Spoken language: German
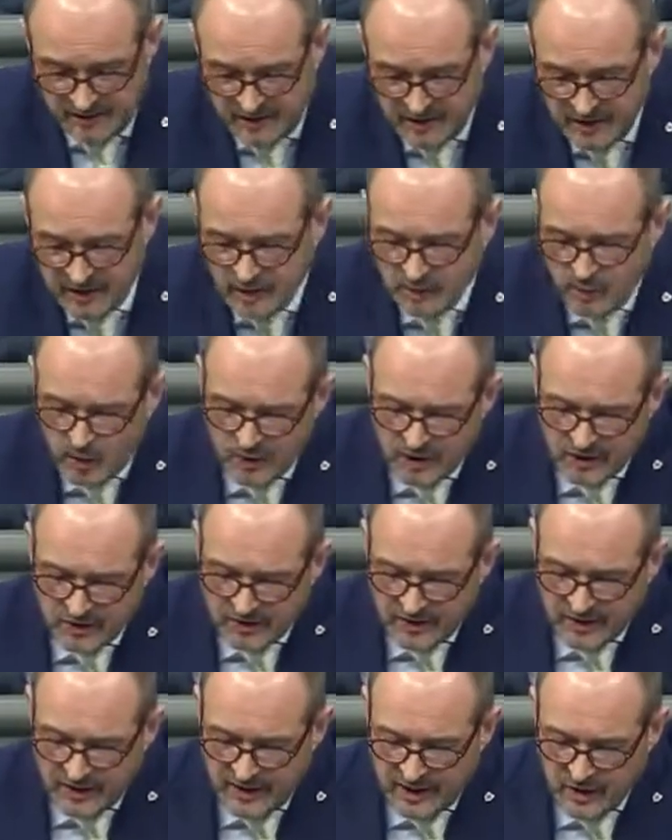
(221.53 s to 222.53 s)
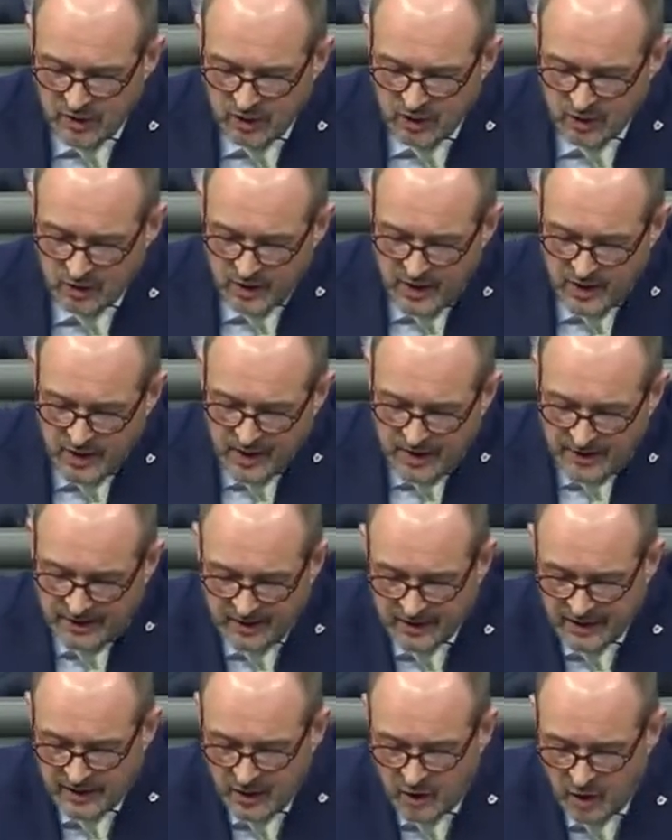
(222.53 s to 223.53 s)
Diese Bundesregierung,
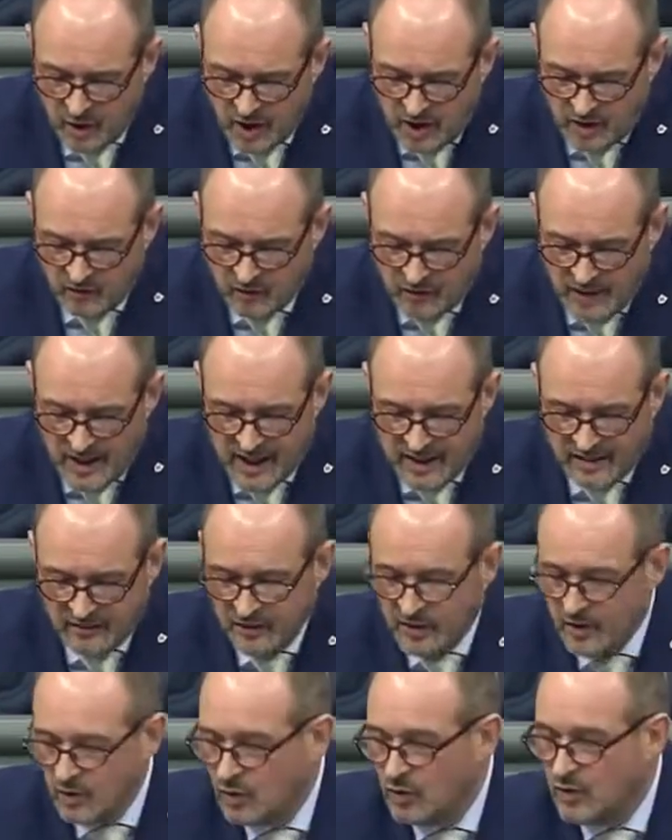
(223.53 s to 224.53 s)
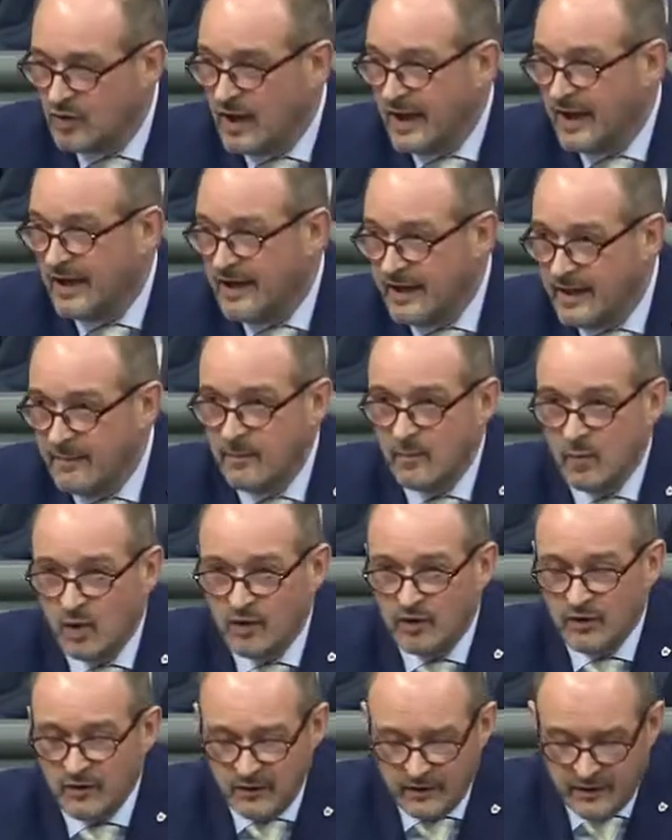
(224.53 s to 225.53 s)
deren Neuauflage wir nun erleben
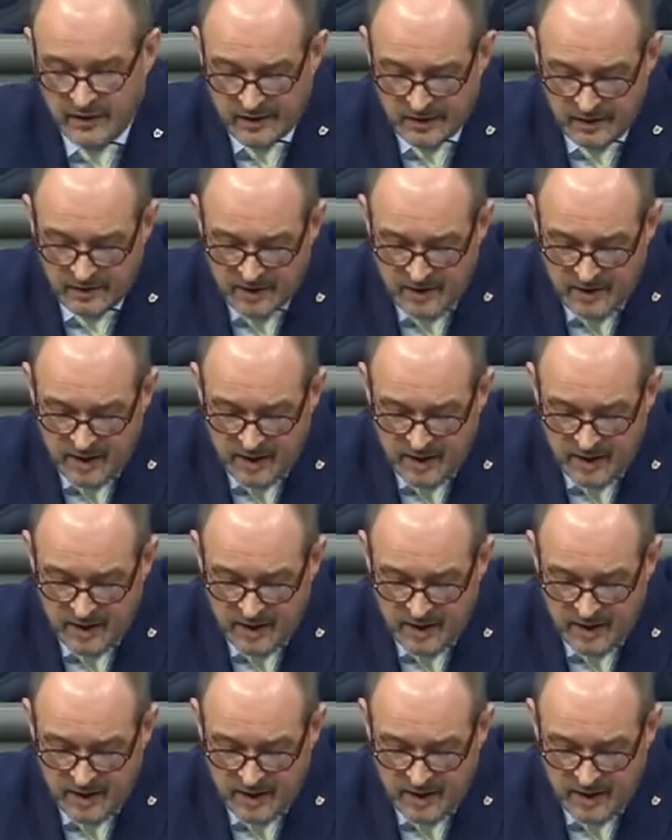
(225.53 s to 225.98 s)
müssen,